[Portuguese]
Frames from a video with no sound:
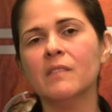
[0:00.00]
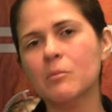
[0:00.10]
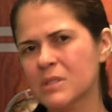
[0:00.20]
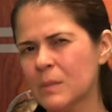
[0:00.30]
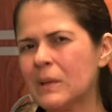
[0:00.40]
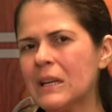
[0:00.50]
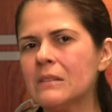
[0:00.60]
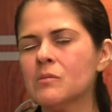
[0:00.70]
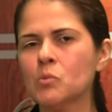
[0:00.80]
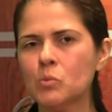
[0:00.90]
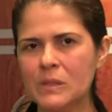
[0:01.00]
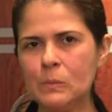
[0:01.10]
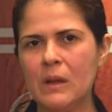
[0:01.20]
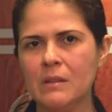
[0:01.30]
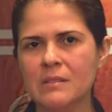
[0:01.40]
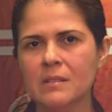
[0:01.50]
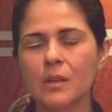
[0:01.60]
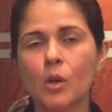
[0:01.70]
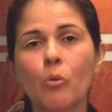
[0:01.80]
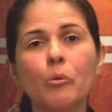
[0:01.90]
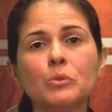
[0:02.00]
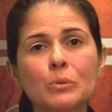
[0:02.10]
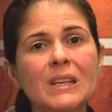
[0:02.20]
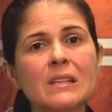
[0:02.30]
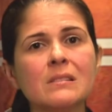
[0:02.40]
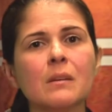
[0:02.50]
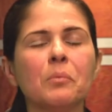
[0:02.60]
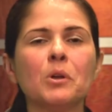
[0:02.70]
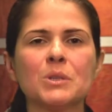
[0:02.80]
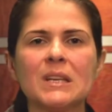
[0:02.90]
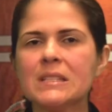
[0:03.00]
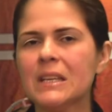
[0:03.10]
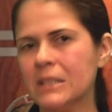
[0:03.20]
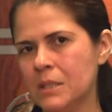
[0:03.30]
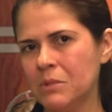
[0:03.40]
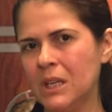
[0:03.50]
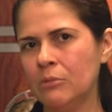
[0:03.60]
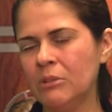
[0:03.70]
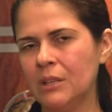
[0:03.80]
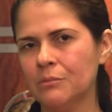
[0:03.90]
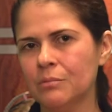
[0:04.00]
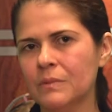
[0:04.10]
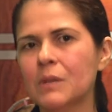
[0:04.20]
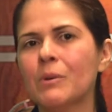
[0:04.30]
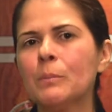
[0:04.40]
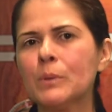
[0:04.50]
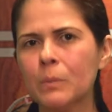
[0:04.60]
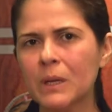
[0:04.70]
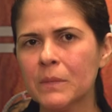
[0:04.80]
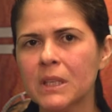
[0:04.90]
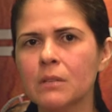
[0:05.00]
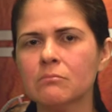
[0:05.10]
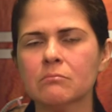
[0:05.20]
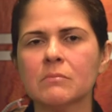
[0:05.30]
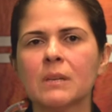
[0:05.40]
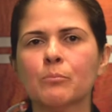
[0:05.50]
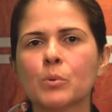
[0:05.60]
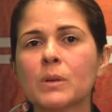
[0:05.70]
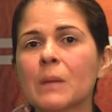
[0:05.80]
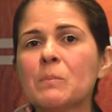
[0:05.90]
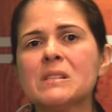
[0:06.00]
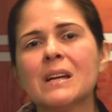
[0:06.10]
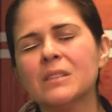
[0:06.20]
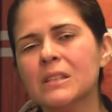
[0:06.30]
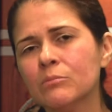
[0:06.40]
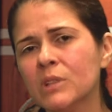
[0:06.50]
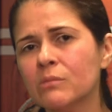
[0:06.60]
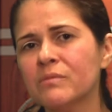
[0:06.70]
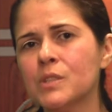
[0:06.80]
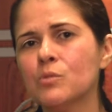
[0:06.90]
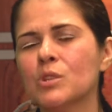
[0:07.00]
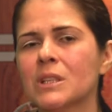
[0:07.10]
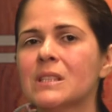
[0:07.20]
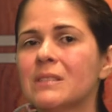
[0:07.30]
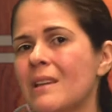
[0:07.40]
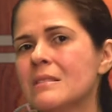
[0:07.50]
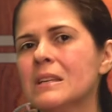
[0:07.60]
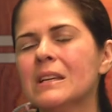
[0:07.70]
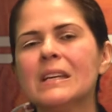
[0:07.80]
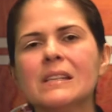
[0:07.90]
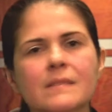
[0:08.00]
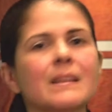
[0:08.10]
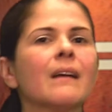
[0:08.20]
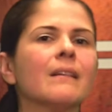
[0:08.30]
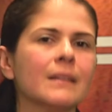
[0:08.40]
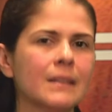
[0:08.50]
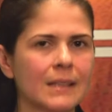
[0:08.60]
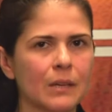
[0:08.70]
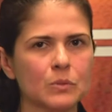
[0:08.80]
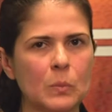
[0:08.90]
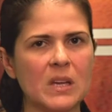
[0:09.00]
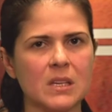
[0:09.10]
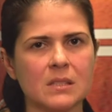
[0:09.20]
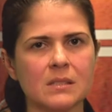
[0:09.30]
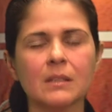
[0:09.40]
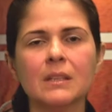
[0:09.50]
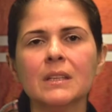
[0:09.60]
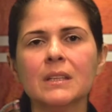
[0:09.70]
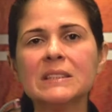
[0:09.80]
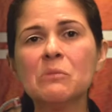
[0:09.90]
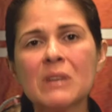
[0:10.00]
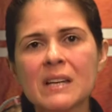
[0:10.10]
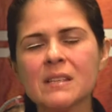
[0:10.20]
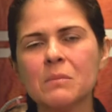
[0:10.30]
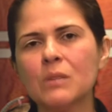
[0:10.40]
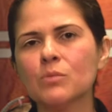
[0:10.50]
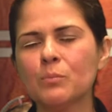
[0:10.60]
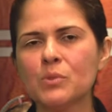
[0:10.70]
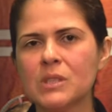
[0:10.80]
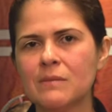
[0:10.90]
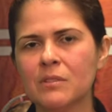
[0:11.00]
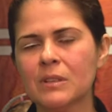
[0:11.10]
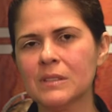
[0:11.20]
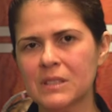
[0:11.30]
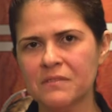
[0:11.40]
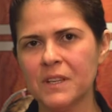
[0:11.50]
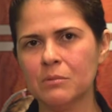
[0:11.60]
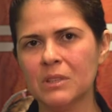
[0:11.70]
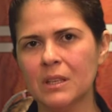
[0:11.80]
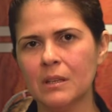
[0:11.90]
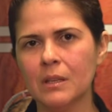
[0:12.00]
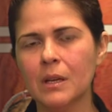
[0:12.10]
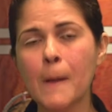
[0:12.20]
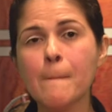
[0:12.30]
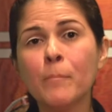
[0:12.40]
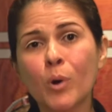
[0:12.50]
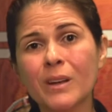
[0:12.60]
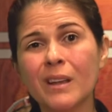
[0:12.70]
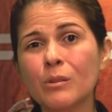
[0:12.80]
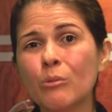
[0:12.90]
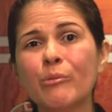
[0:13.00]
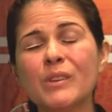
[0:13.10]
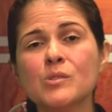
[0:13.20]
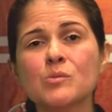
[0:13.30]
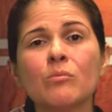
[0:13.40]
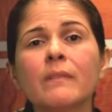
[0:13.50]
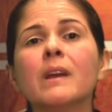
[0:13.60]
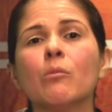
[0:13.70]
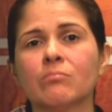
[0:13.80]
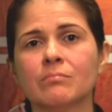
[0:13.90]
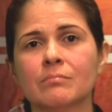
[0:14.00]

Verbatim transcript: Vamos separar isso em duas partes. O turista pode casar aqui no Reino Unido, não há problema nenhum, porque apesar de ele não ter um visto de residência, ele está legal no país. Então o casamento é possível ser feito aqui. Porém, o visto não.